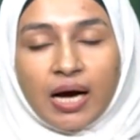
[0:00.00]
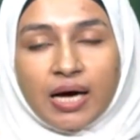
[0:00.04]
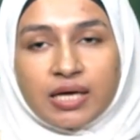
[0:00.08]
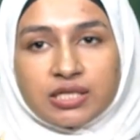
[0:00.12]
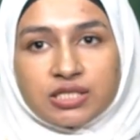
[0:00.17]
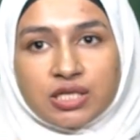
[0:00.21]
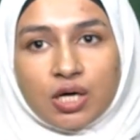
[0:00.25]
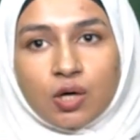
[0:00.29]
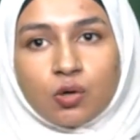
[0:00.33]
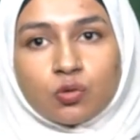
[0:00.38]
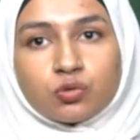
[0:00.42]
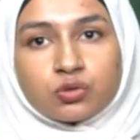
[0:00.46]

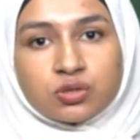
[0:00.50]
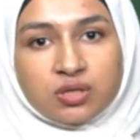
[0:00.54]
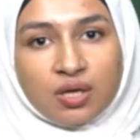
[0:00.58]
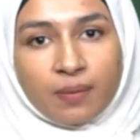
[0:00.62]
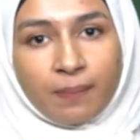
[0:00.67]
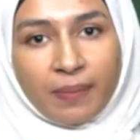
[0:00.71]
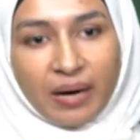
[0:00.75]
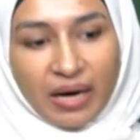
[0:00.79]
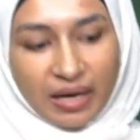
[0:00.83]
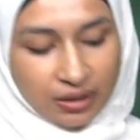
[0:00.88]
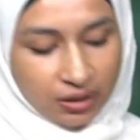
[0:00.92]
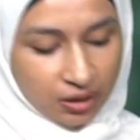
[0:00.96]
अच्छा उसके
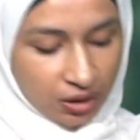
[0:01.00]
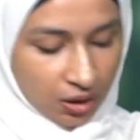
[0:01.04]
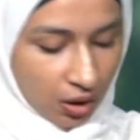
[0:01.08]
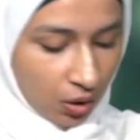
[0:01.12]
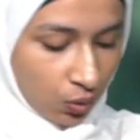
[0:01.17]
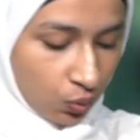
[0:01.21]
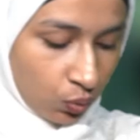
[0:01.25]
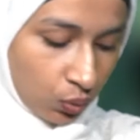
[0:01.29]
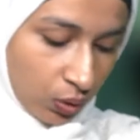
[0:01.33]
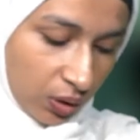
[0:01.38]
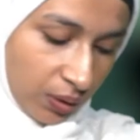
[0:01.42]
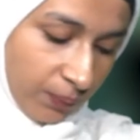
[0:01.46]
बाद क्या
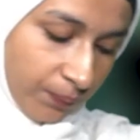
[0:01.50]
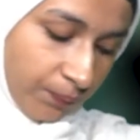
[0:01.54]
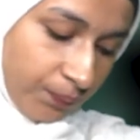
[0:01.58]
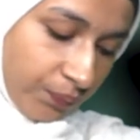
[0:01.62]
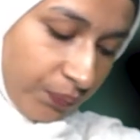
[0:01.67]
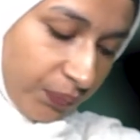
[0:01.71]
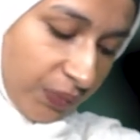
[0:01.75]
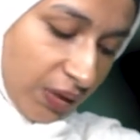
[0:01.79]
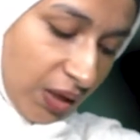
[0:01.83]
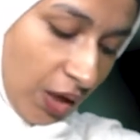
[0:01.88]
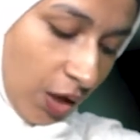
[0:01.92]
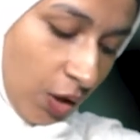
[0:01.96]
हुआ
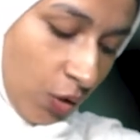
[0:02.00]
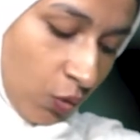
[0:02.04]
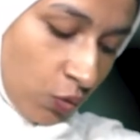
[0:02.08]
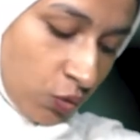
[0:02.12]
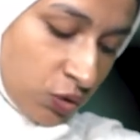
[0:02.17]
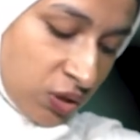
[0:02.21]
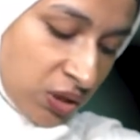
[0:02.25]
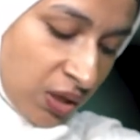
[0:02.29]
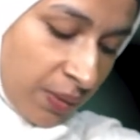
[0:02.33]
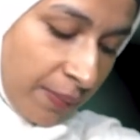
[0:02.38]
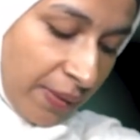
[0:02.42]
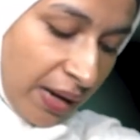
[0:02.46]

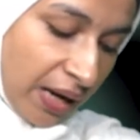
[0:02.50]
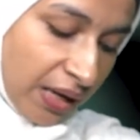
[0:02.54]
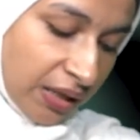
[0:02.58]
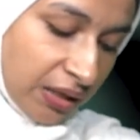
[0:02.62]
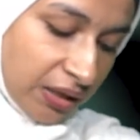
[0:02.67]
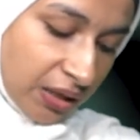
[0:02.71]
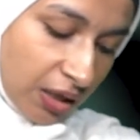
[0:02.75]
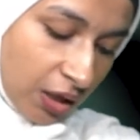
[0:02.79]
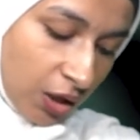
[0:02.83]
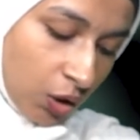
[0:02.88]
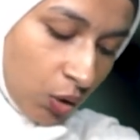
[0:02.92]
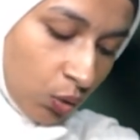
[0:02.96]
उसके बाद
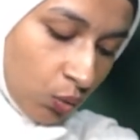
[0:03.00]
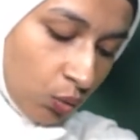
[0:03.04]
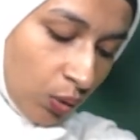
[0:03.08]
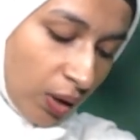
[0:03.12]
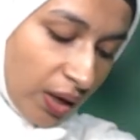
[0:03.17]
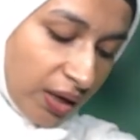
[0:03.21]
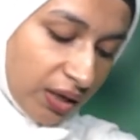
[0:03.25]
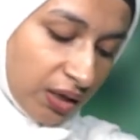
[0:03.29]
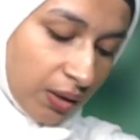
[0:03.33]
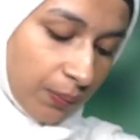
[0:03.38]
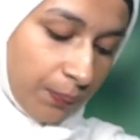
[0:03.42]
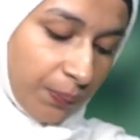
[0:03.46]
यही
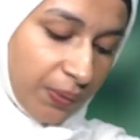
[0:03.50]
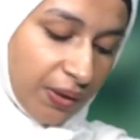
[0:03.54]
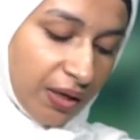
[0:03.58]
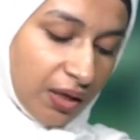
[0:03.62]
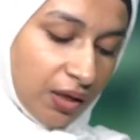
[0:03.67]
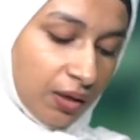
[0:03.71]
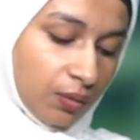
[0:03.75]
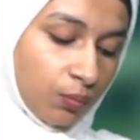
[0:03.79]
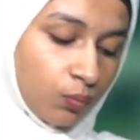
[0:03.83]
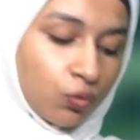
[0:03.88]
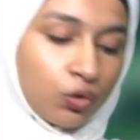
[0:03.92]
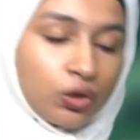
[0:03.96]
हुआ कि
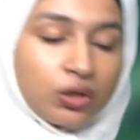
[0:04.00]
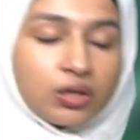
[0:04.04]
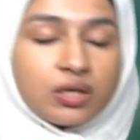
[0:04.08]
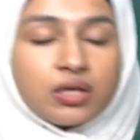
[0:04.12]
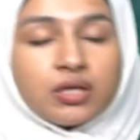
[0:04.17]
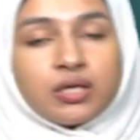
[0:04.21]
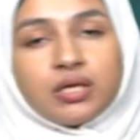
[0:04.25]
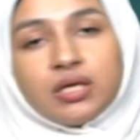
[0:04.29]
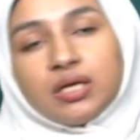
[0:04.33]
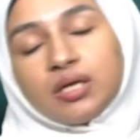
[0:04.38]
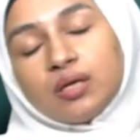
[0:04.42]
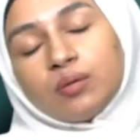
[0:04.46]
फिर
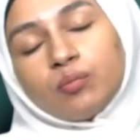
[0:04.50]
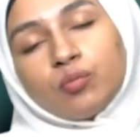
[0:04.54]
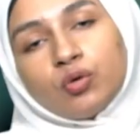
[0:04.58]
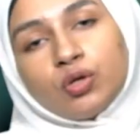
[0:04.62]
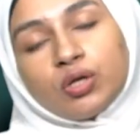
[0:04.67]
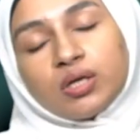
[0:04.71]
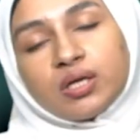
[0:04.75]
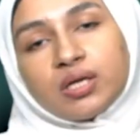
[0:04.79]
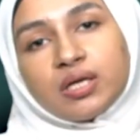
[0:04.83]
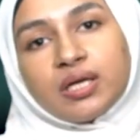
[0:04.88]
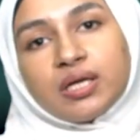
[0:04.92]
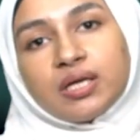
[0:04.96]
मुल्कगीर
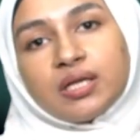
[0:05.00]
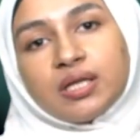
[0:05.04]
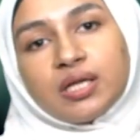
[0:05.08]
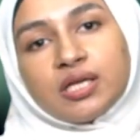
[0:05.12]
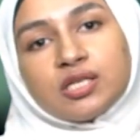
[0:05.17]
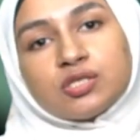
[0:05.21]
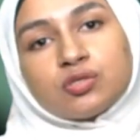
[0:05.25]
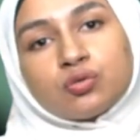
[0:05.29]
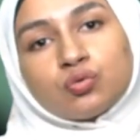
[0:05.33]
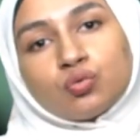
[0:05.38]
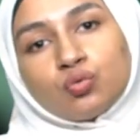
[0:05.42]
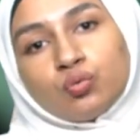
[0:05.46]
मुल्कगीर
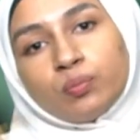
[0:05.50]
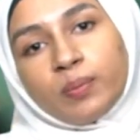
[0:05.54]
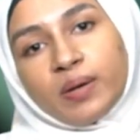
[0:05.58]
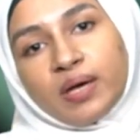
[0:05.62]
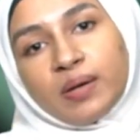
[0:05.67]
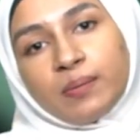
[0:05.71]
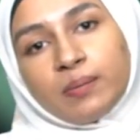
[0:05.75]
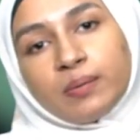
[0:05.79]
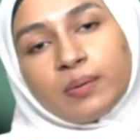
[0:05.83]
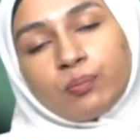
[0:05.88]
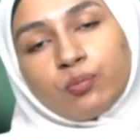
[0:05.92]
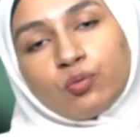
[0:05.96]
नहीं
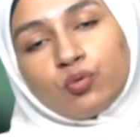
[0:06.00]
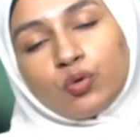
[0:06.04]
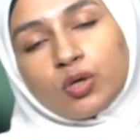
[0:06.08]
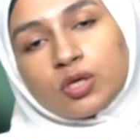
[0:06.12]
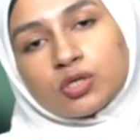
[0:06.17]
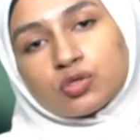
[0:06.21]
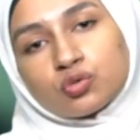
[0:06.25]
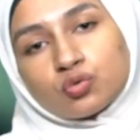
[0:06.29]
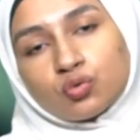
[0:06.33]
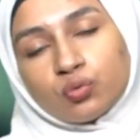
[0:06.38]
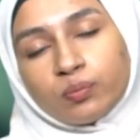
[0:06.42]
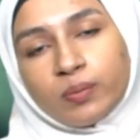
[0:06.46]
सूबे में
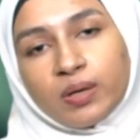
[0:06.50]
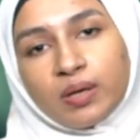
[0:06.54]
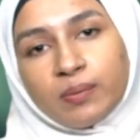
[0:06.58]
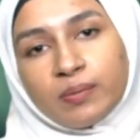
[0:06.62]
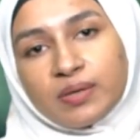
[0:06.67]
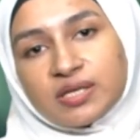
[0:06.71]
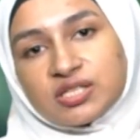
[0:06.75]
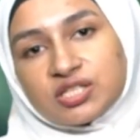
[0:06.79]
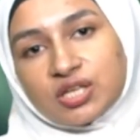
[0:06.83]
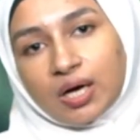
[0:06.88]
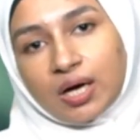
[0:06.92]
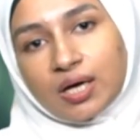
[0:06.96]
पूरे सूबे
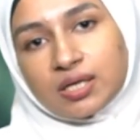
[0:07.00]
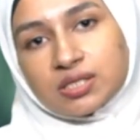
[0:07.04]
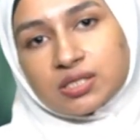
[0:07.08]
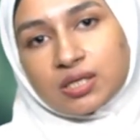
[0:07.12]
में जगह